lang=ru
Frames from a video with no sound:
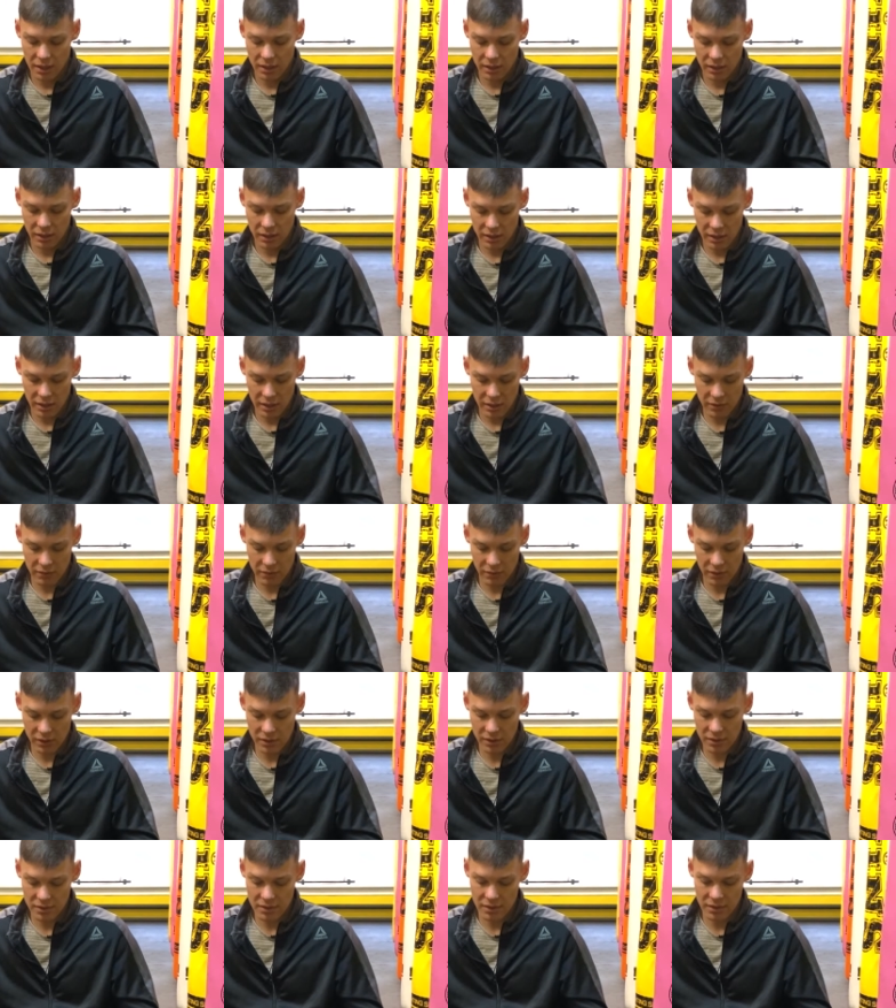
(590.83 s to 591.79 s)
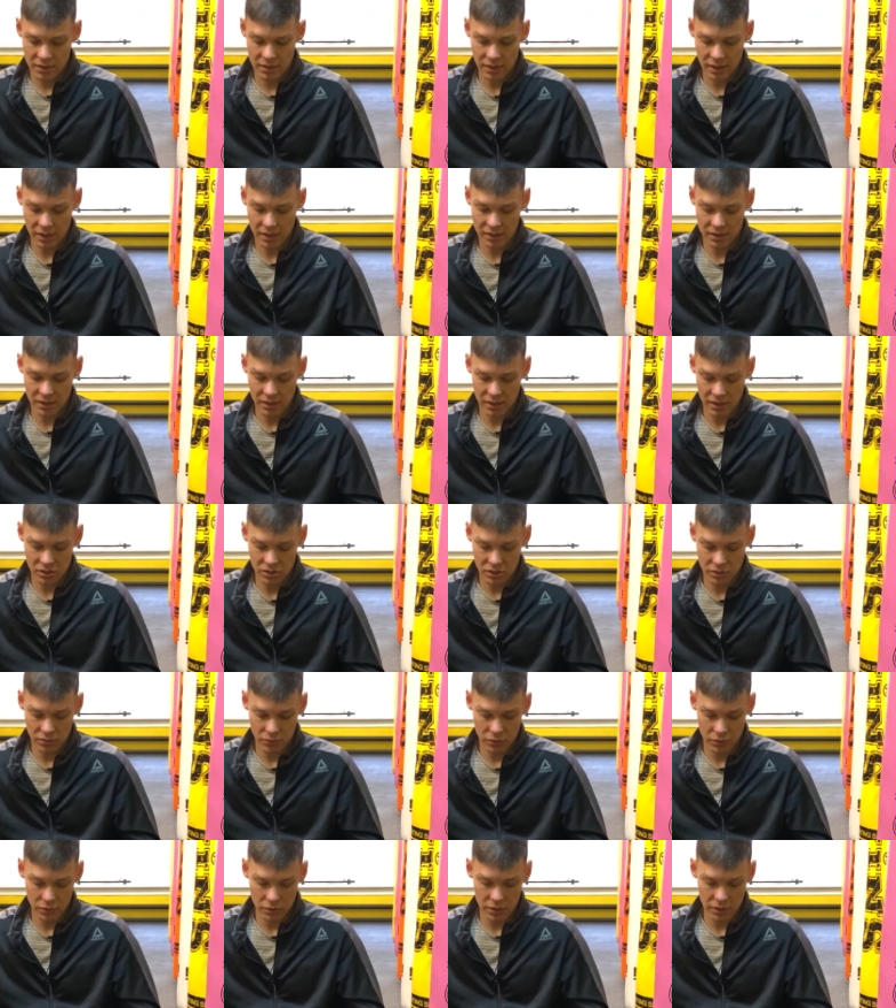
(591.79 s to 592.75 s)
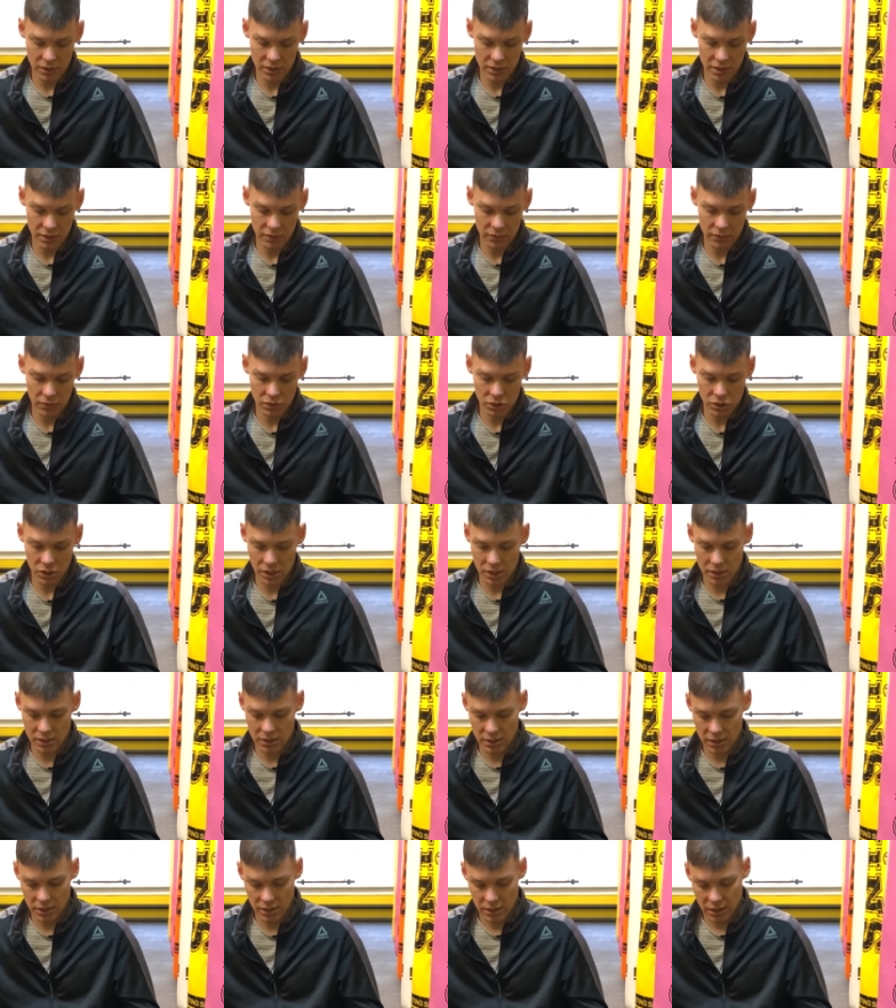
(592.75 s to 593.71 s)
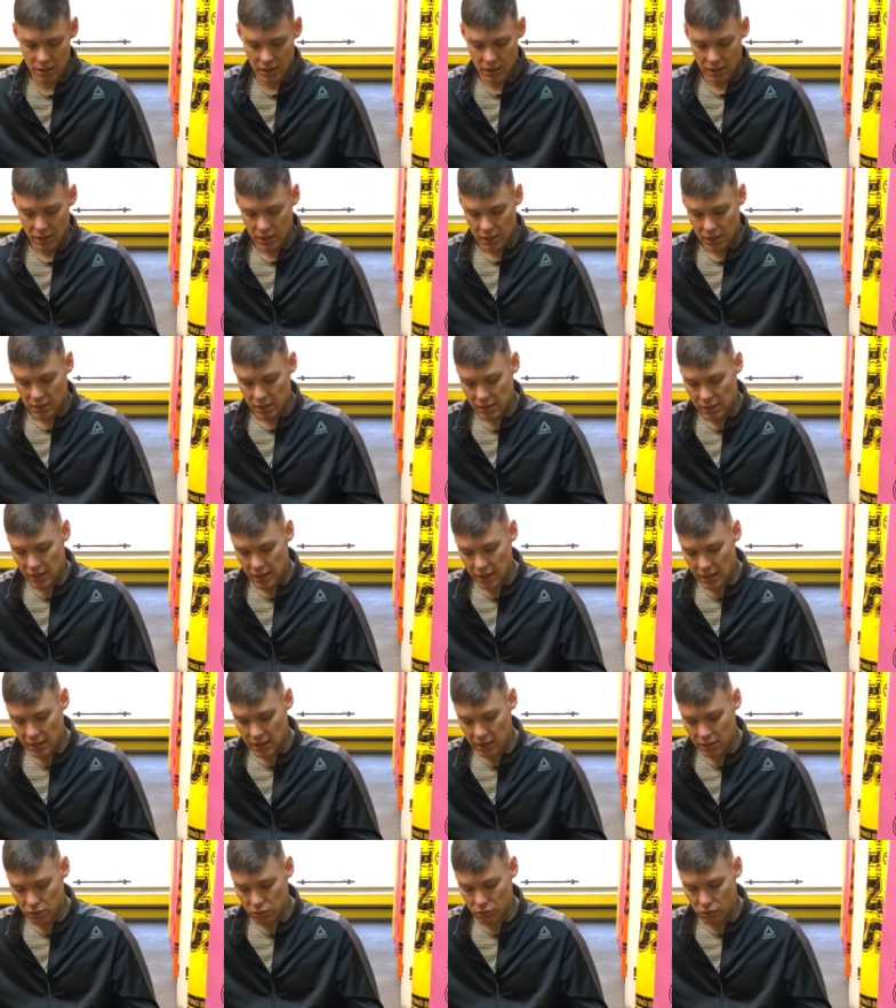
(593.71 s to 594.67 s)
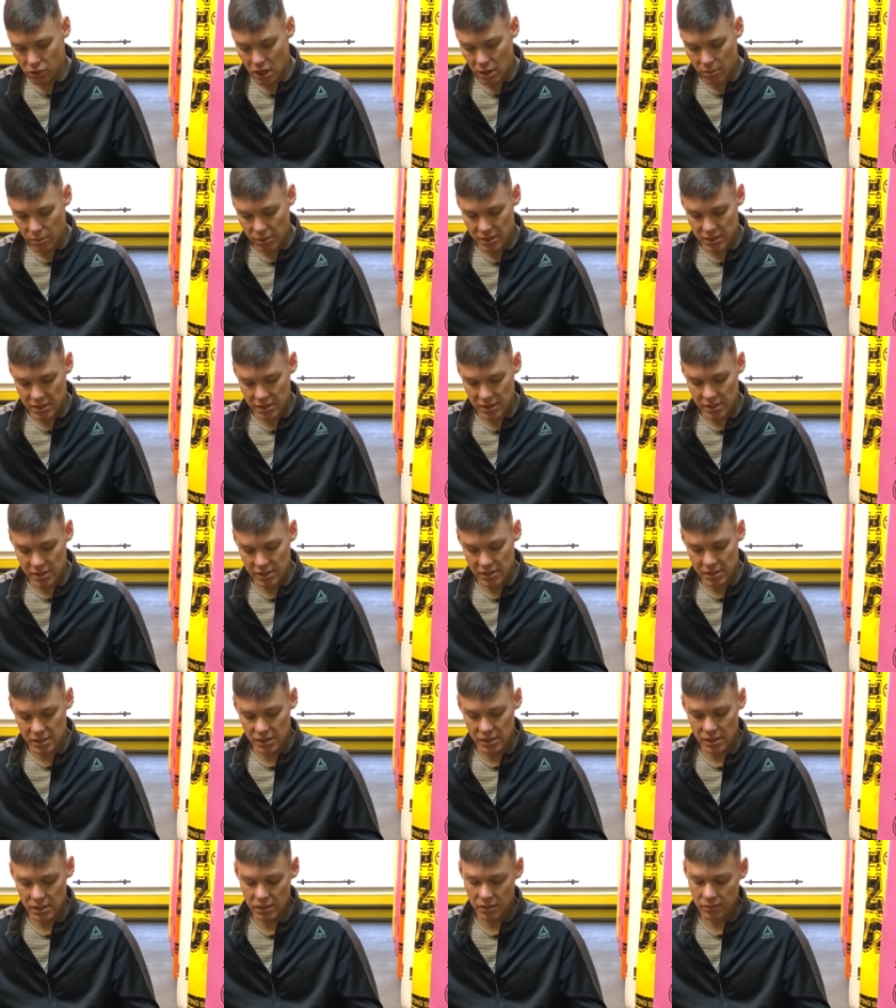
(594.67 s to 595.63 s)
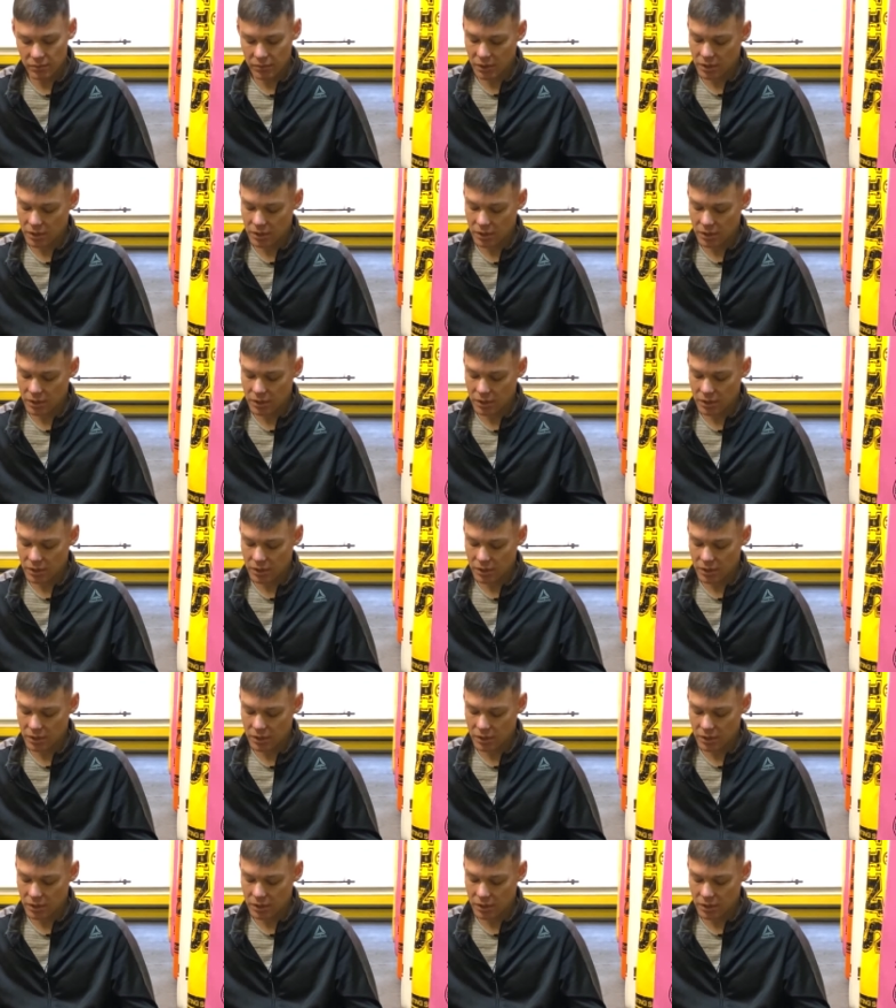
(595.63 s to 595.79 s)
и не отвалился, так скажем, от основной части. Далее дуга посередине.